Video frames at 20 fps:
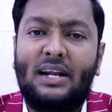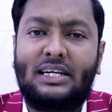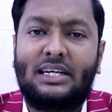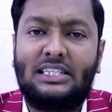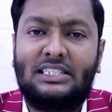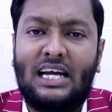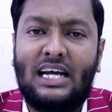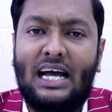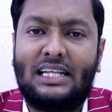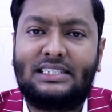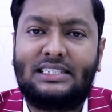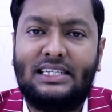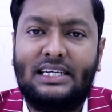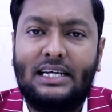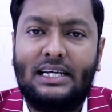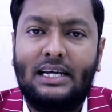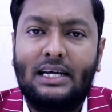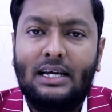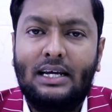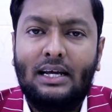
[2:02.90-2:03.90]
আপনার কাছে আছে
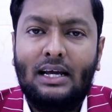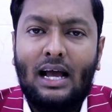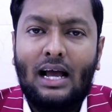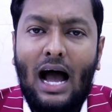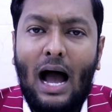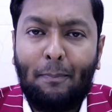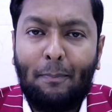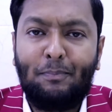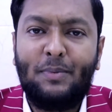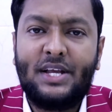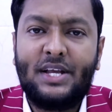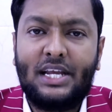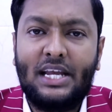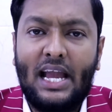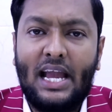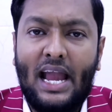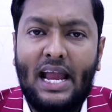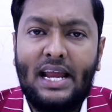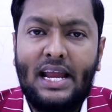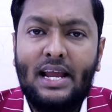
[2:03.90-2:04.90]
আপনি
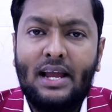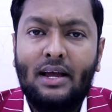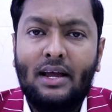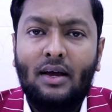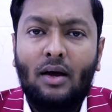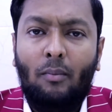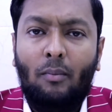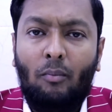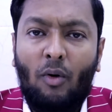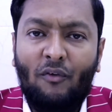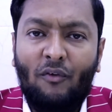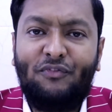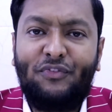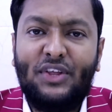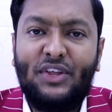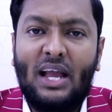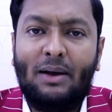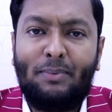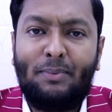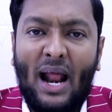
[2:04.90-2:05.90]
কি এই
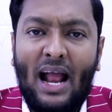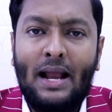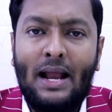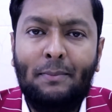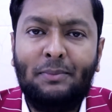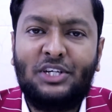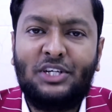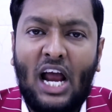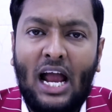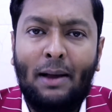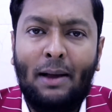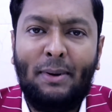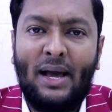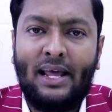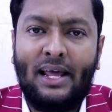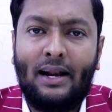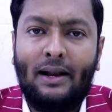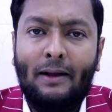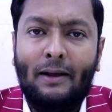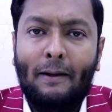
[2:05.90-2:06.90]
মুফতি ইব্রাহিম
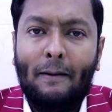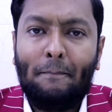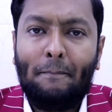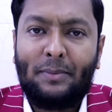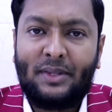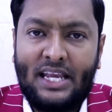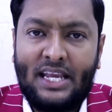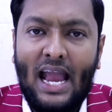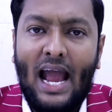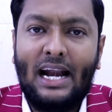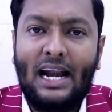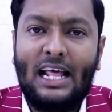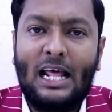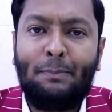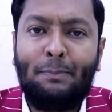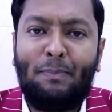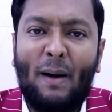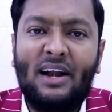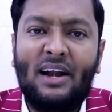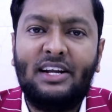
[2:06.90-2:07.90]
সাহেবের
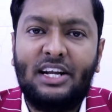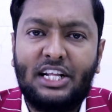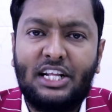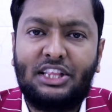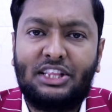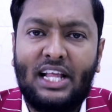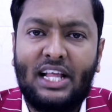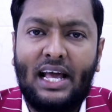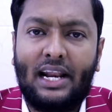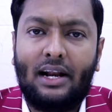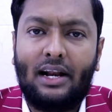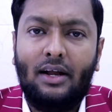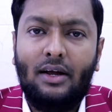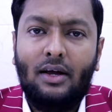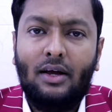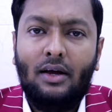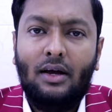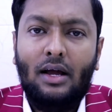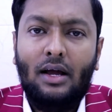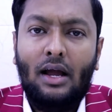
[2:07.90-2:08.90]
জ্ঞানের পাণ্ডিত্যের
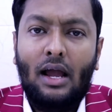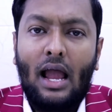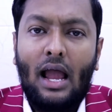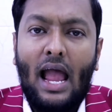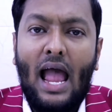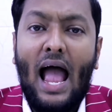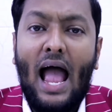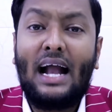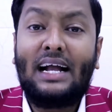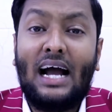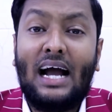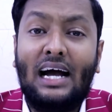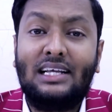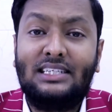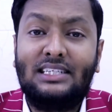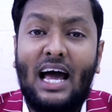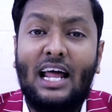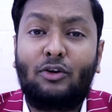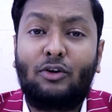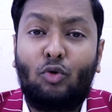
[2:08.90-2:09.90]
এক
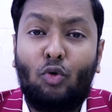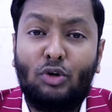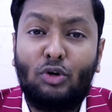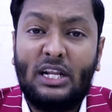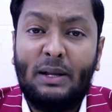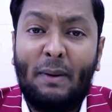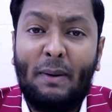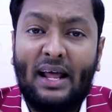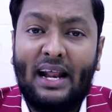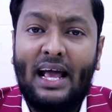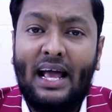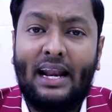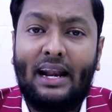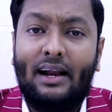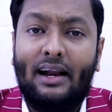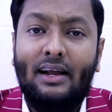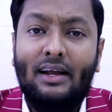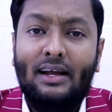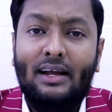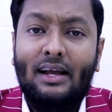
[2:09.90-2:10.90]
হাজার কোটি বারের
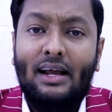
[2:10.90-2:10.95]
